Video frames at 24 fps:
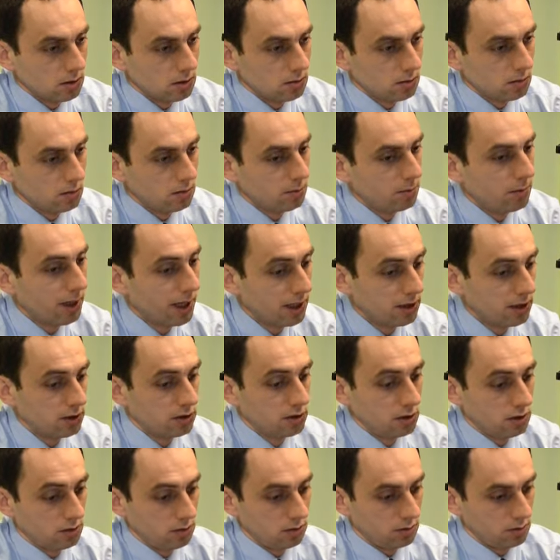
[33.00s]

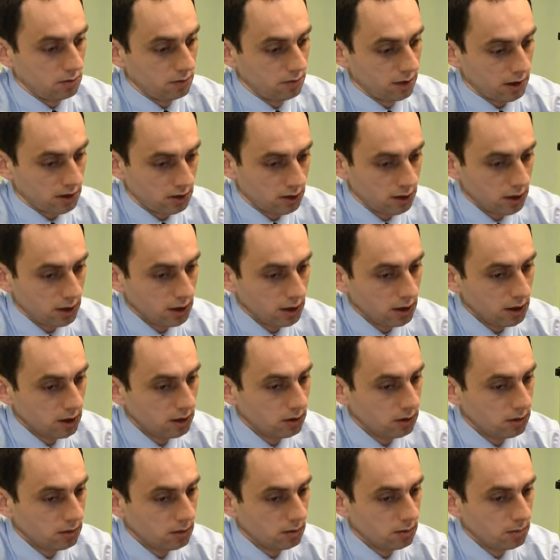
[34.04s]
Bardzo ważne,
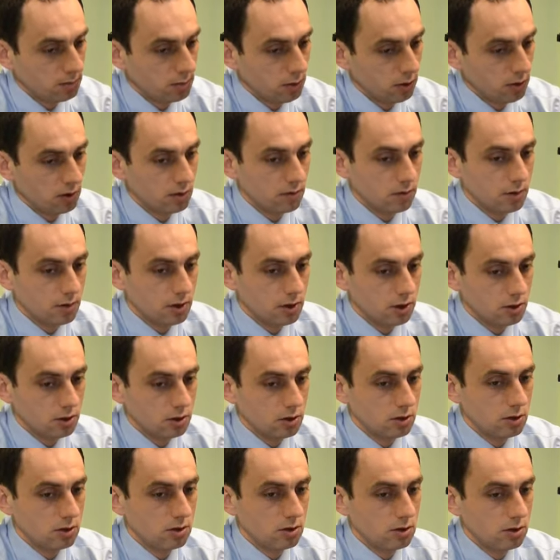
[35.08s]
e,
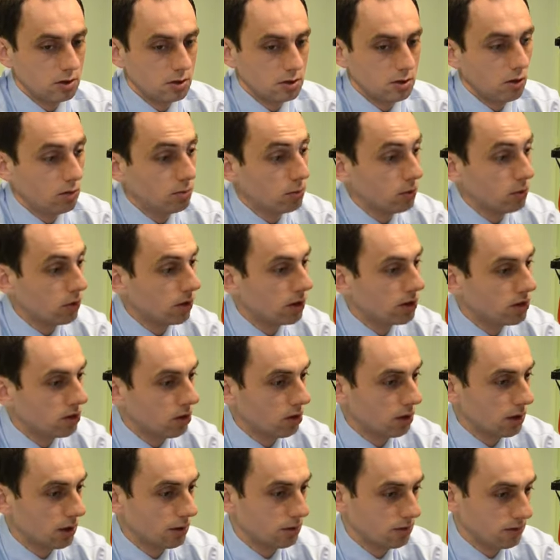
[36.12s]
ponieważ e, on był
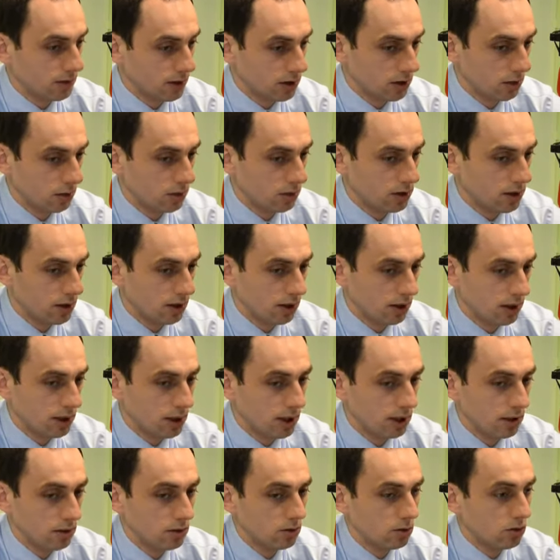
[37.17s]
historykiem z
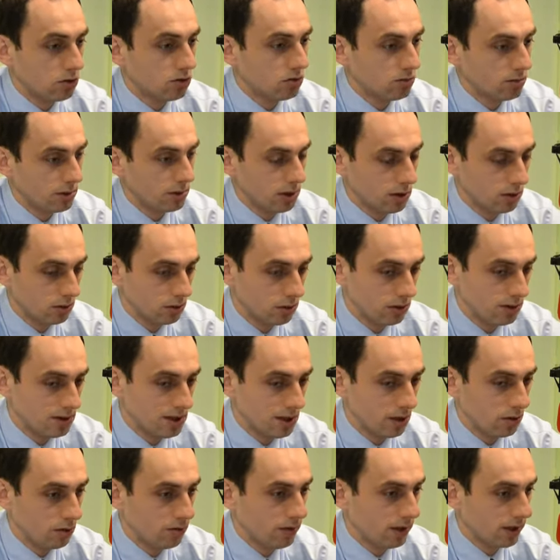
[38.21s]
wykształcenia, rozumiał i
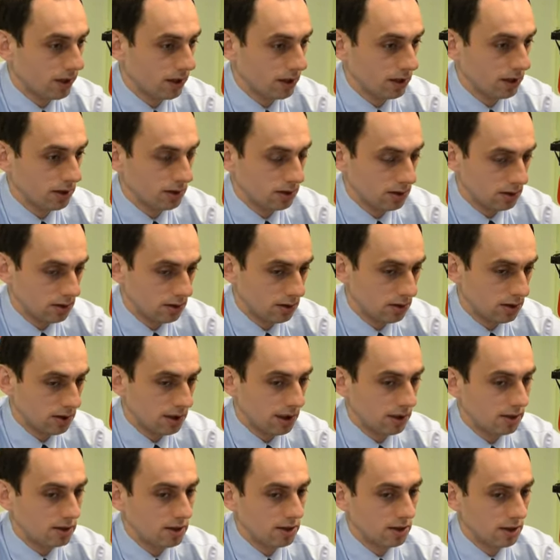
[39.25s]
znał wagę
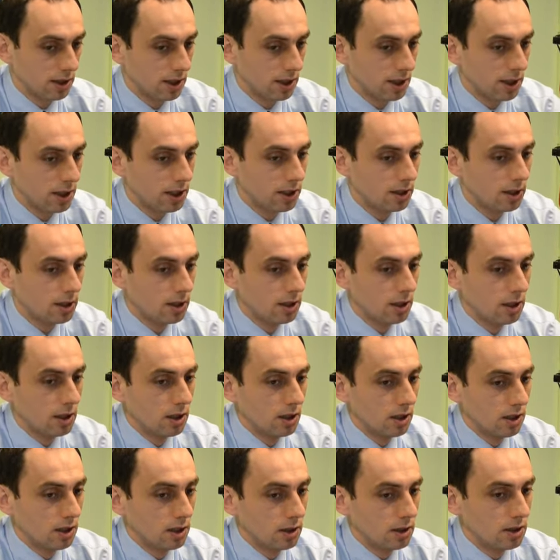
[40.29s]
Katynia
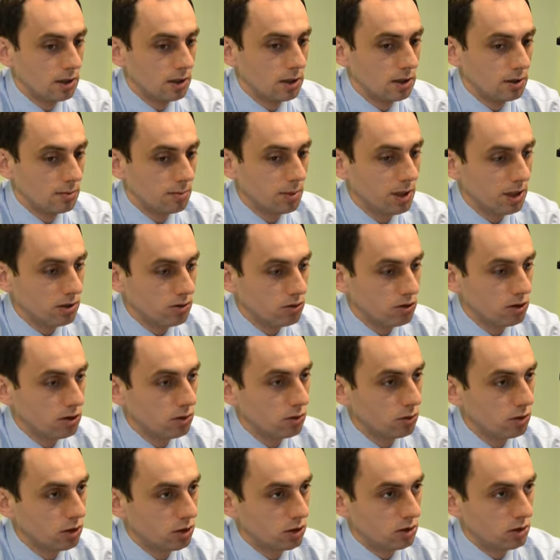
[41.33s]
e, i bardzo się
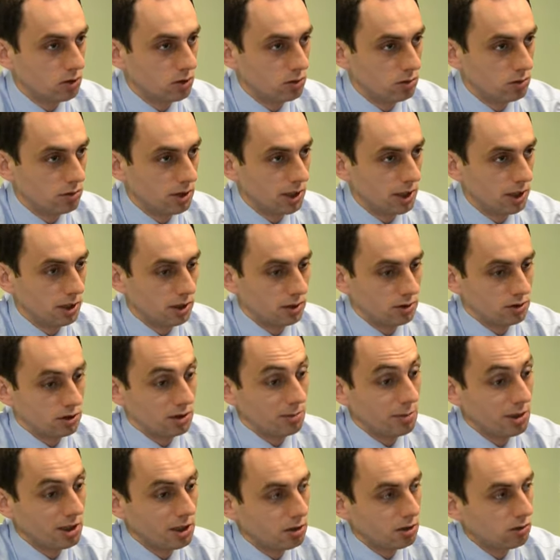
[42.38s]
ucieszył, na, że
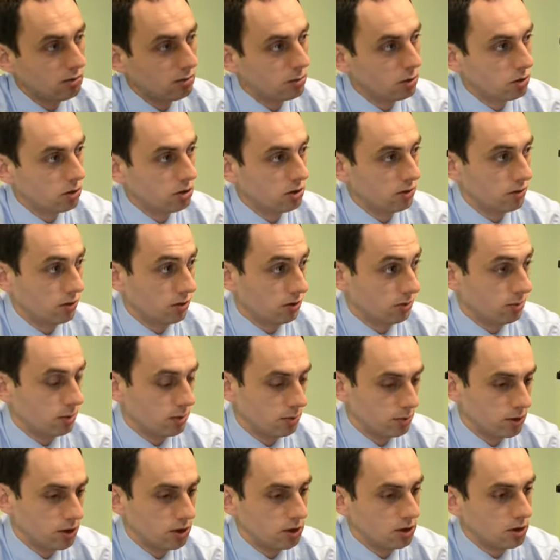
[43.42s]
ma taką możliwość. Bo
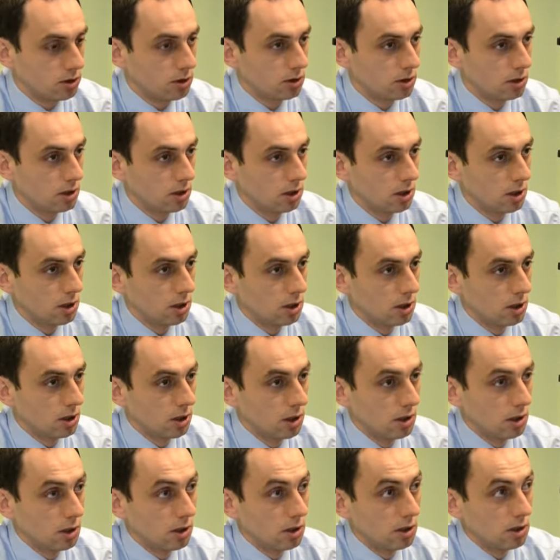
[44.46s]
przecież... był pierwszy raz,
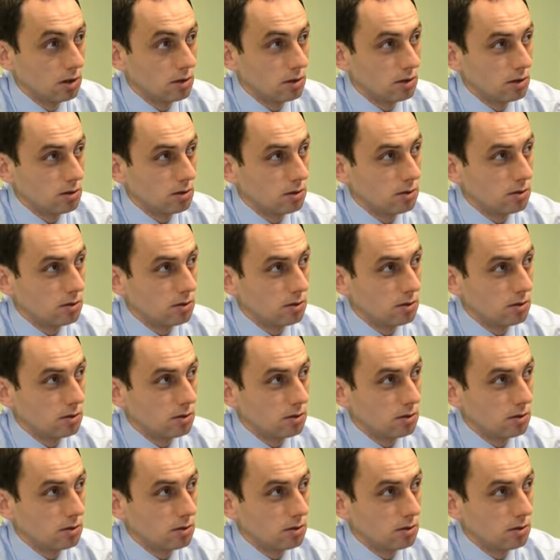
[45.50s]
jak tam jechał?